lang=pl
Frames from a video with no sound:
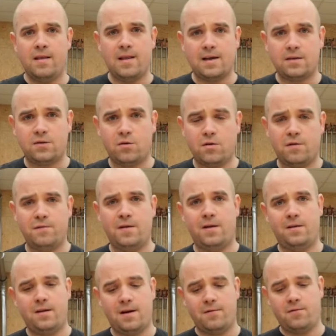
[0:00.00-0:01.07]
Na
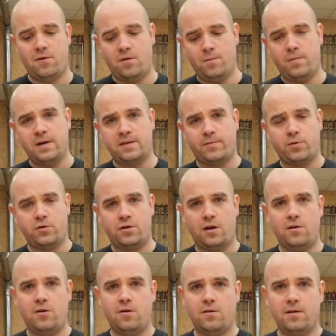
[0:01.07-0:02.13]
surowne drewno
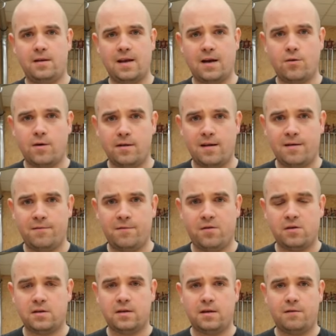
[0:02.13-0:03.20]
bezpośrednio nakładam
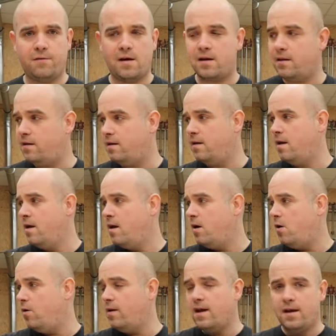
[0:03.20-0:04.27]
wosk twardy
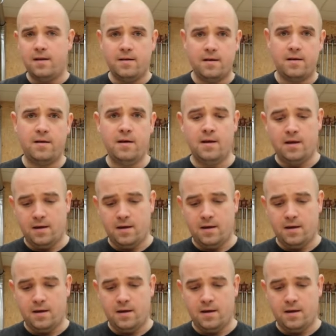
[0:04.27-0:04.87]
olejny.